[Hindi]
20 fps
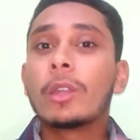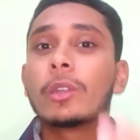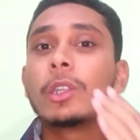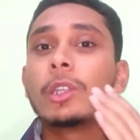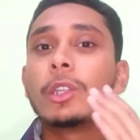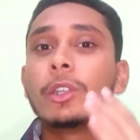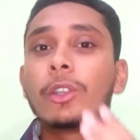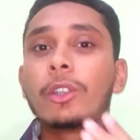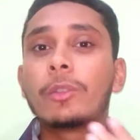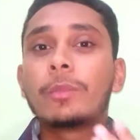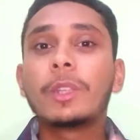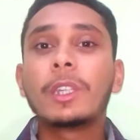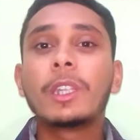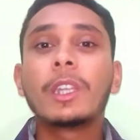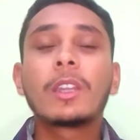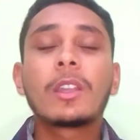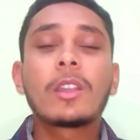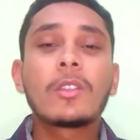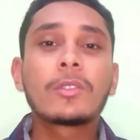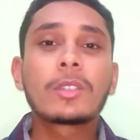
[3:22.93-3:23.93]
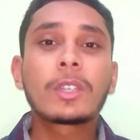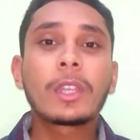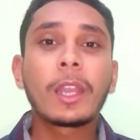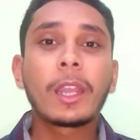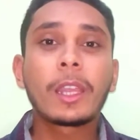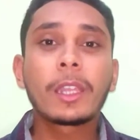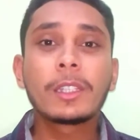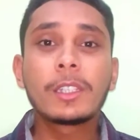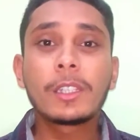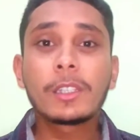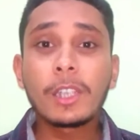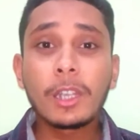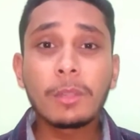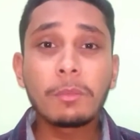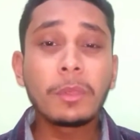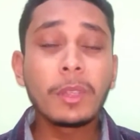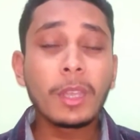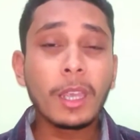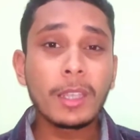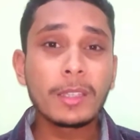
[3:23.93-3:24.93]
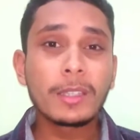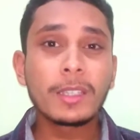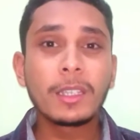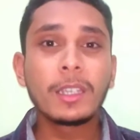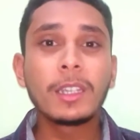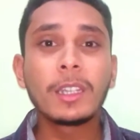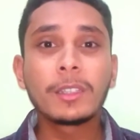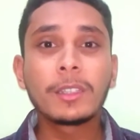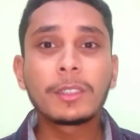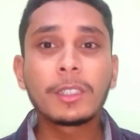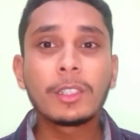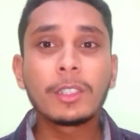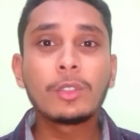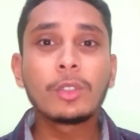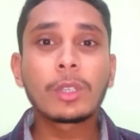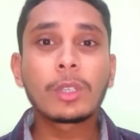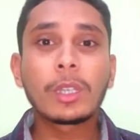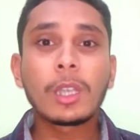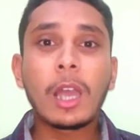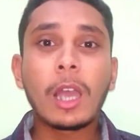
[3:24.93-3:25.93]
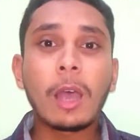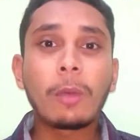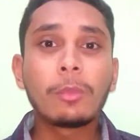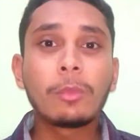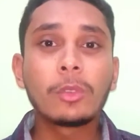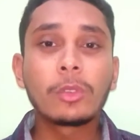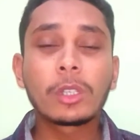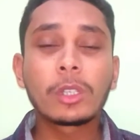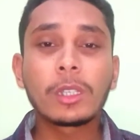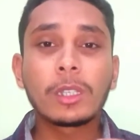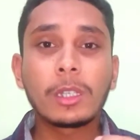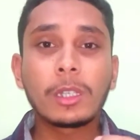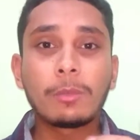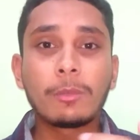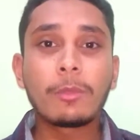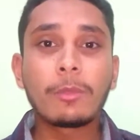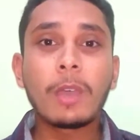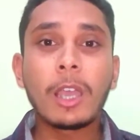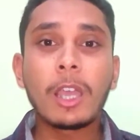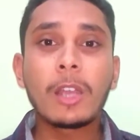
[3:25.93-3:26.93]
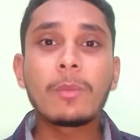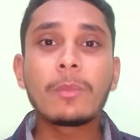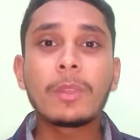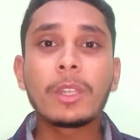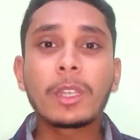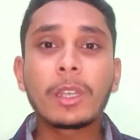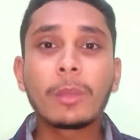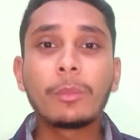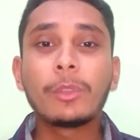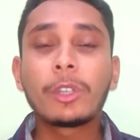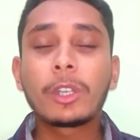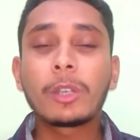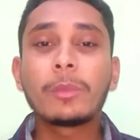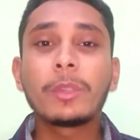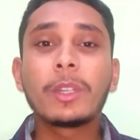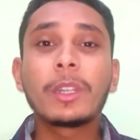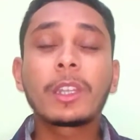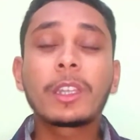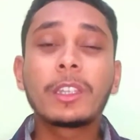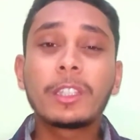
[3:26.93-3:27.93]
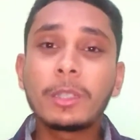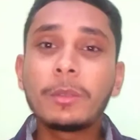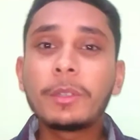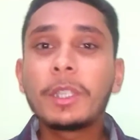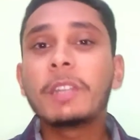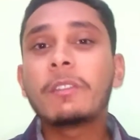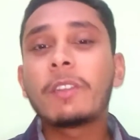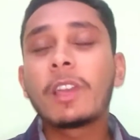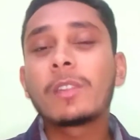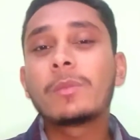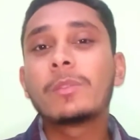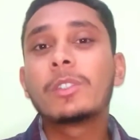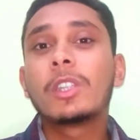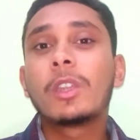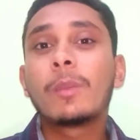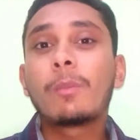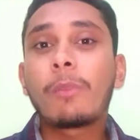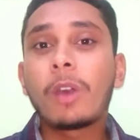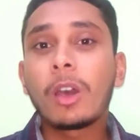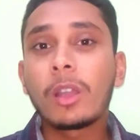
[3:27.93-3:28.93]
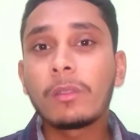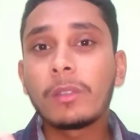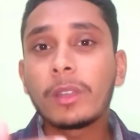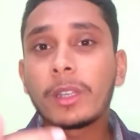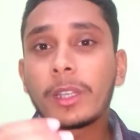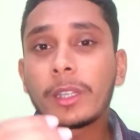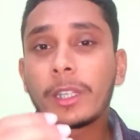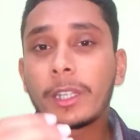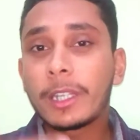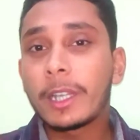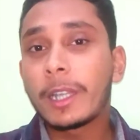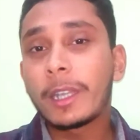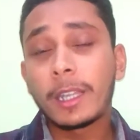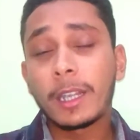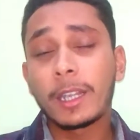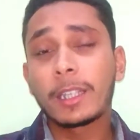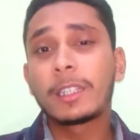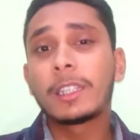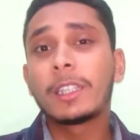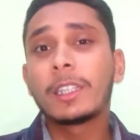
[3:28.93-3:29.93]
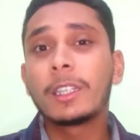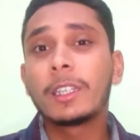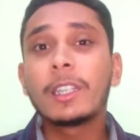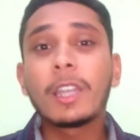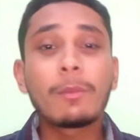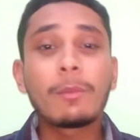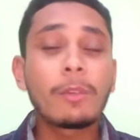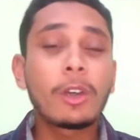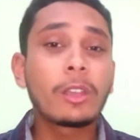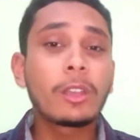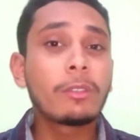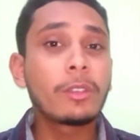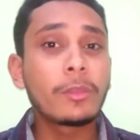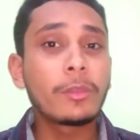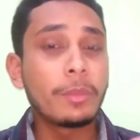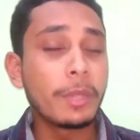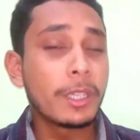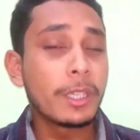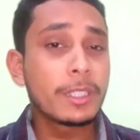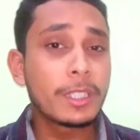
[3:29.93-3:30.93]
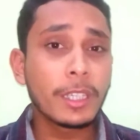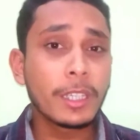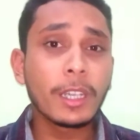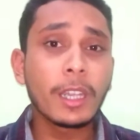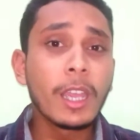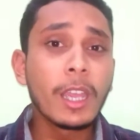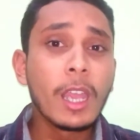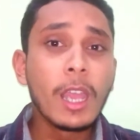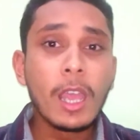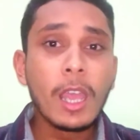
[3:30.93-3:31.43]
तो यूट्यूब ने यह अनाउंस करा है कि जितने भी ऐसे लिंक्स हैं जो कि आप लोग के मोबाइल में कंप्यूटर में किसी भी डिवाइस में जो है मालवेयर डिटेक्ट करते हैं या मालवेयर भेजते हैं